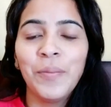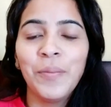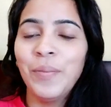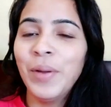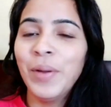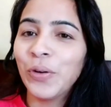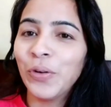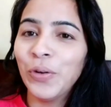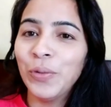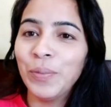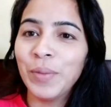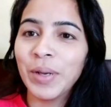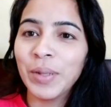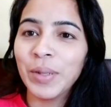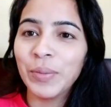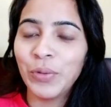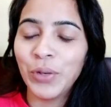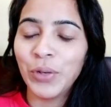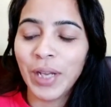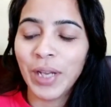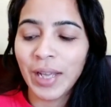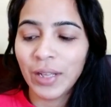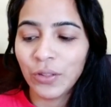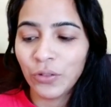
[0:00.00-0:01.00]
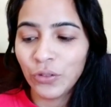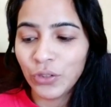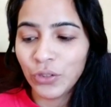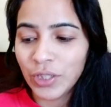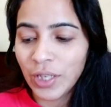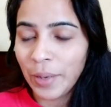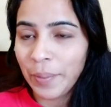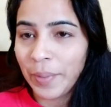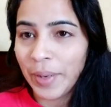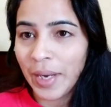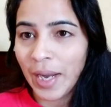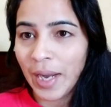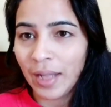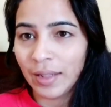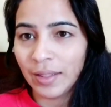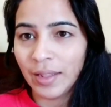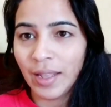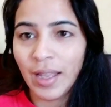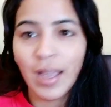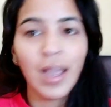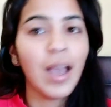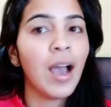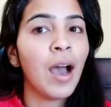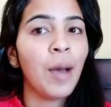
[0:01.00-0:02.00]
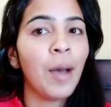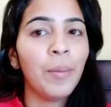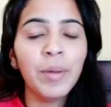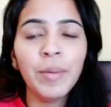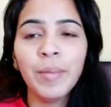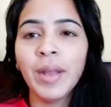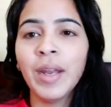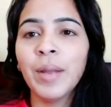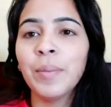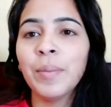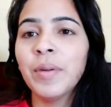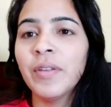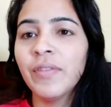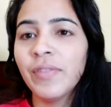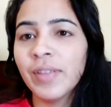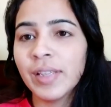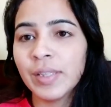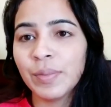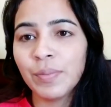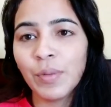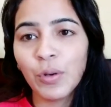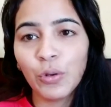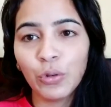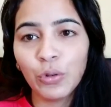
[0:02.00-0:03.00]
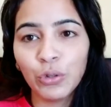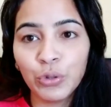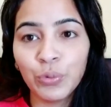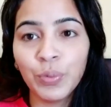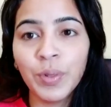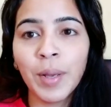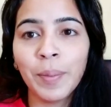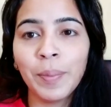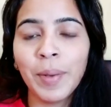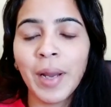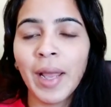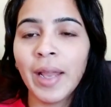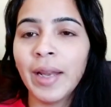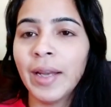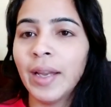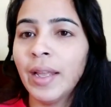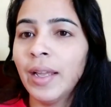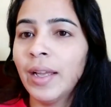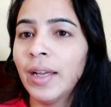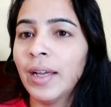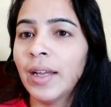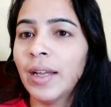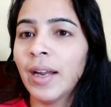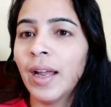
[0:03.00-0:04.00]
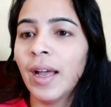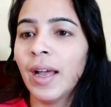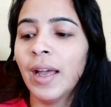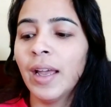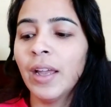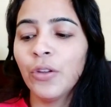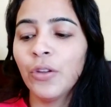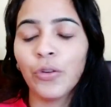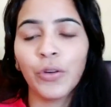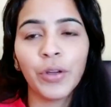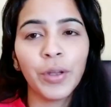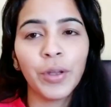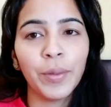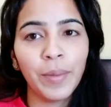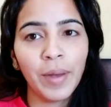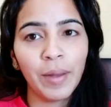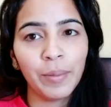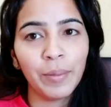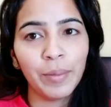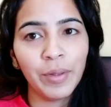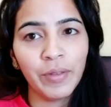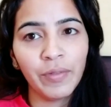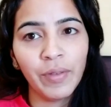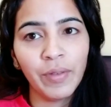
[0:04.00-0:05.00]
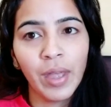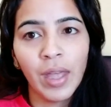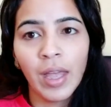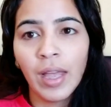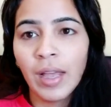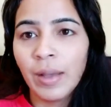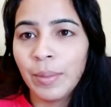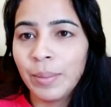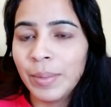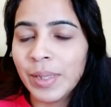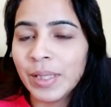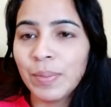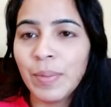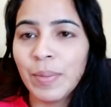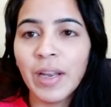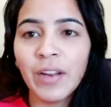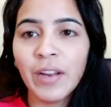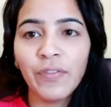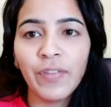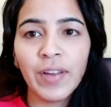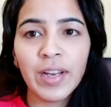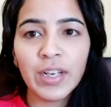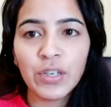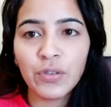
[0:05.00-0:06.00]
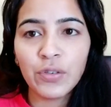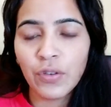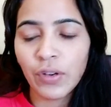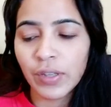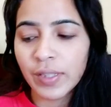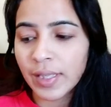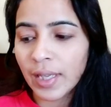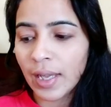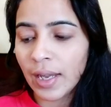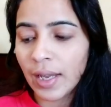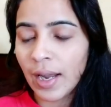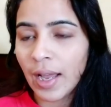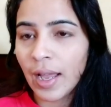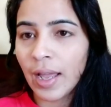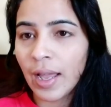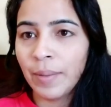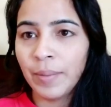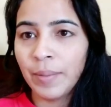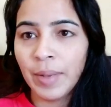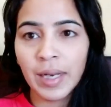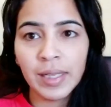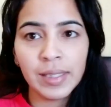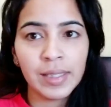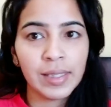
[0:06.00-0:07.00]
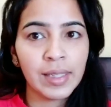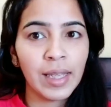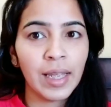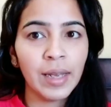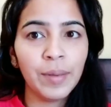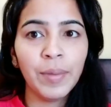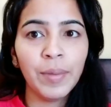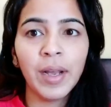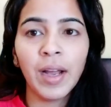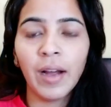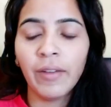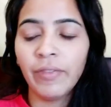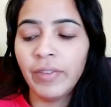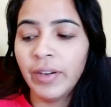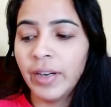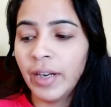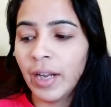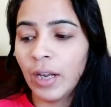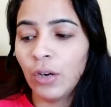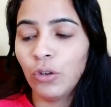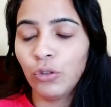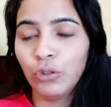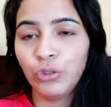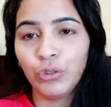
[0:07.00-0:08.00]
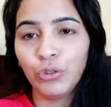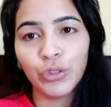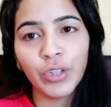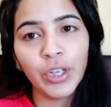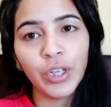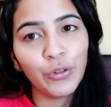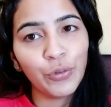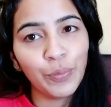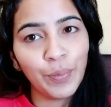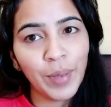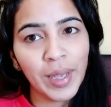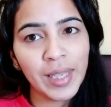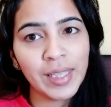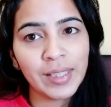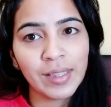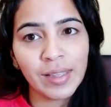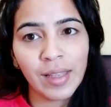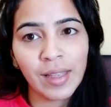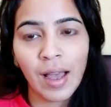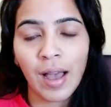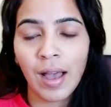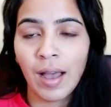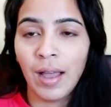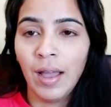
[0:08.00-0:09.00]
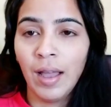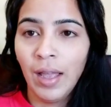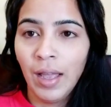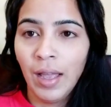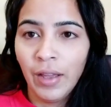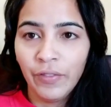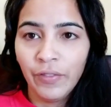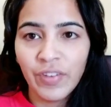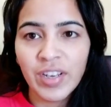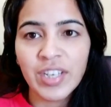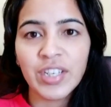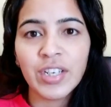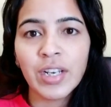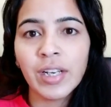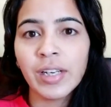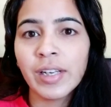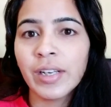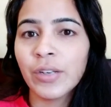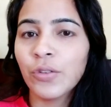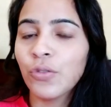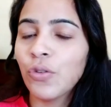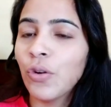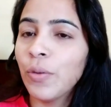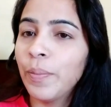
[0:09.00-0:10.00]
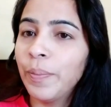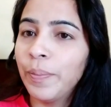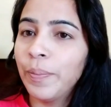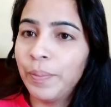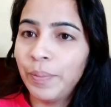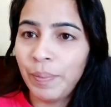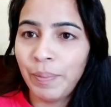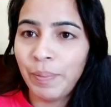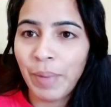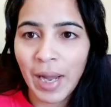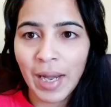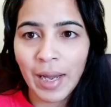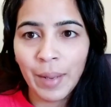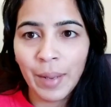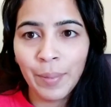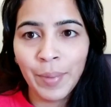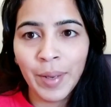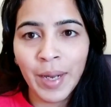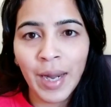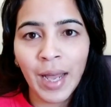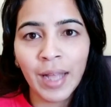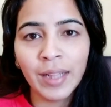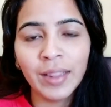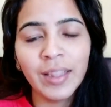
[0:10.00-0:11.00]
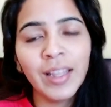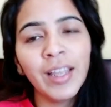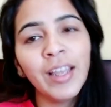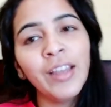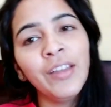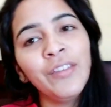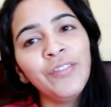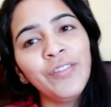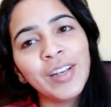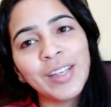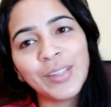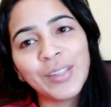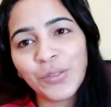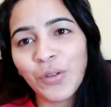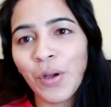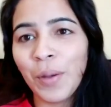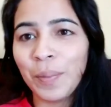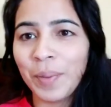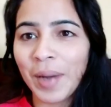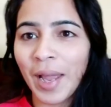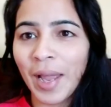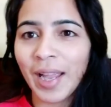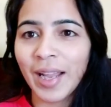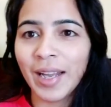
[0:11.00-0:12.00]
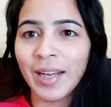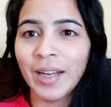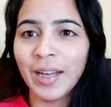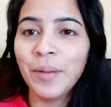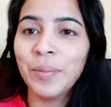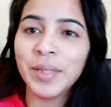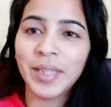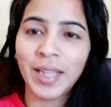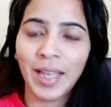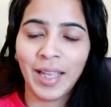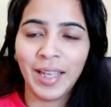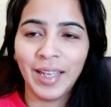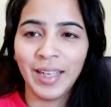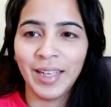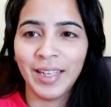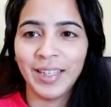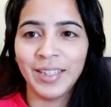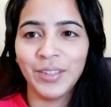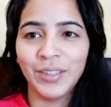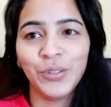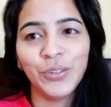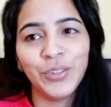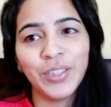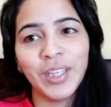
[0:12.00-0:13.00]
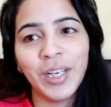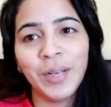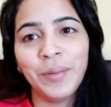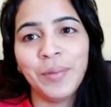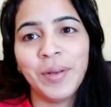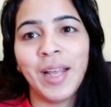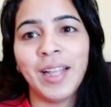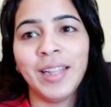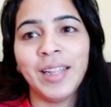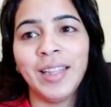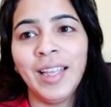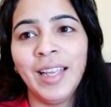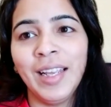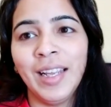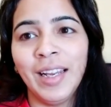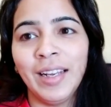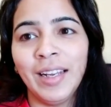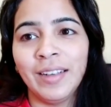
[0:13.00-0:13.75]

बिल्कुल मत भूलिएगा तो चलिए बनाते हैं अभी मैंने अपने फेस में कुछ भी अप्लाई नहीं करा है क्योंकि मैं अभी बस मैंने फेस वॉश करा है मेरे स्किन भी काफी डल हो चुके है तो मैं इस फेशियल किट को पहले बनाते हैं फिर इसको अप्लाई करना बताएंगे तो चलिए बनाते हैं